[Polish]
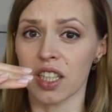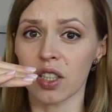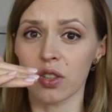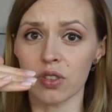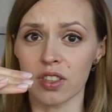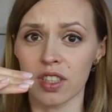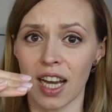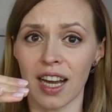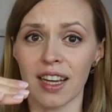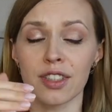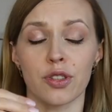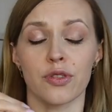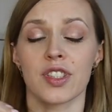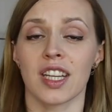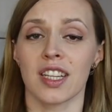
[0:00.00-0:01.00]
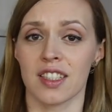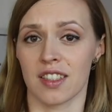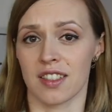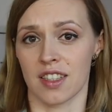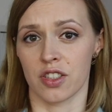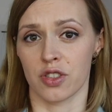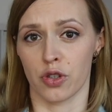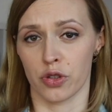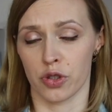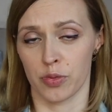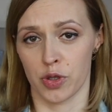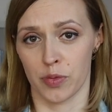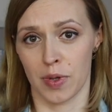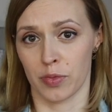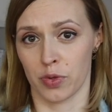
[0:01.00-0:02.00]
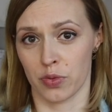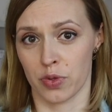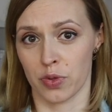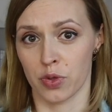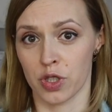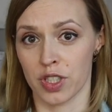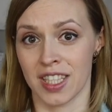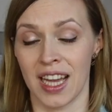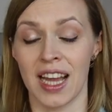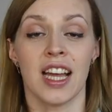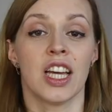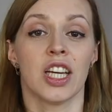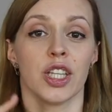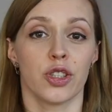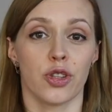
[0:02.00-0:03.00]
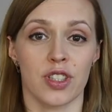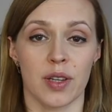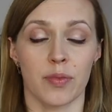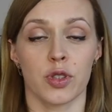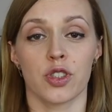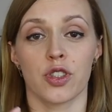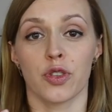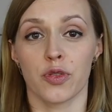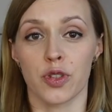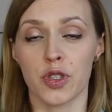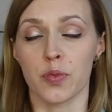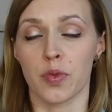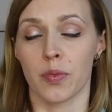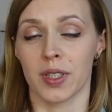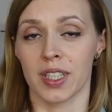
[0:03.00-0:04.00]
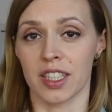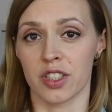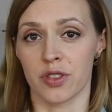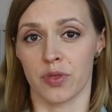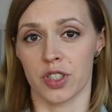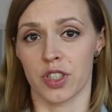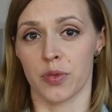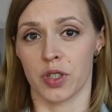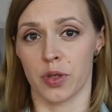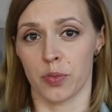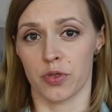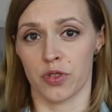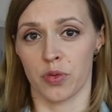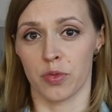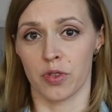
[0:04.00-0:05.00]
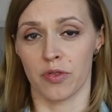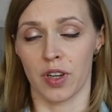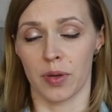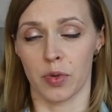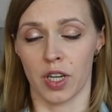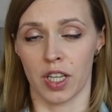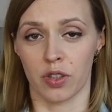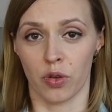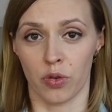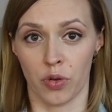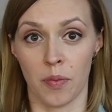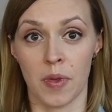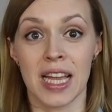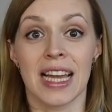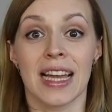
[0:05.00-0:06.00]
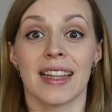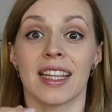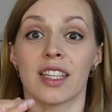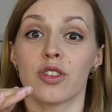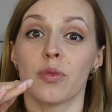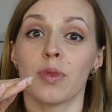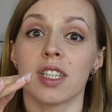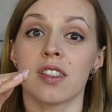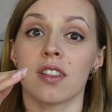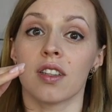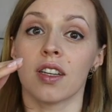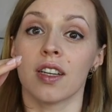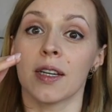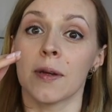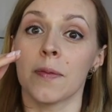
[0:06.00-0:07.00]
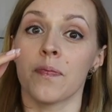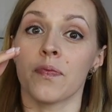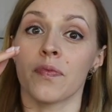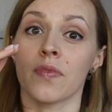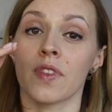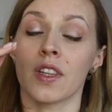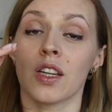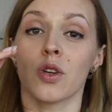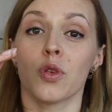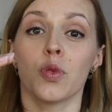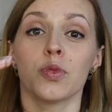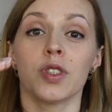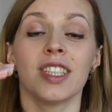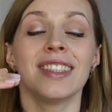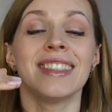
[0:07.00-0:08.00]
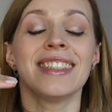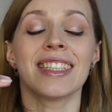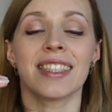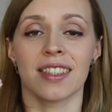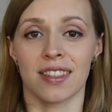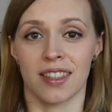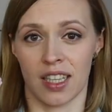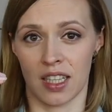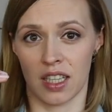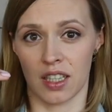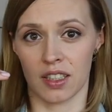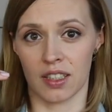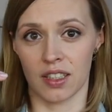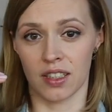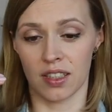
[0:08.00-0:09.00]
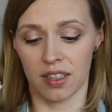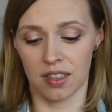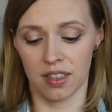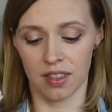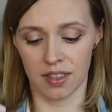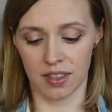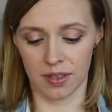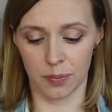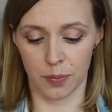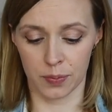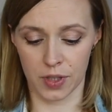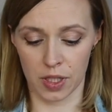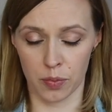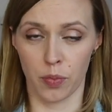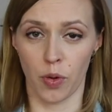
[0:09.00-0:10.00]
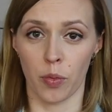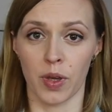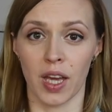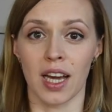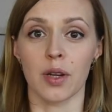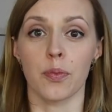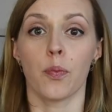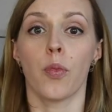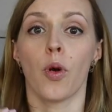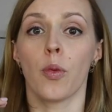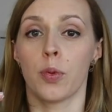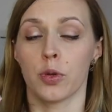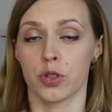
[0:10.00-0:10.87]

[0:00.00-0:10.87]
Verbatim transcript: tego dnia i to wcale nie znaczy o tym, że mam tą cukrzycę. I to samo, jeżeli Wy sobie badacie właśnie te poziomy w laboratorium. Natomiast um, u mnie nigdy ta, e, ten pomiar po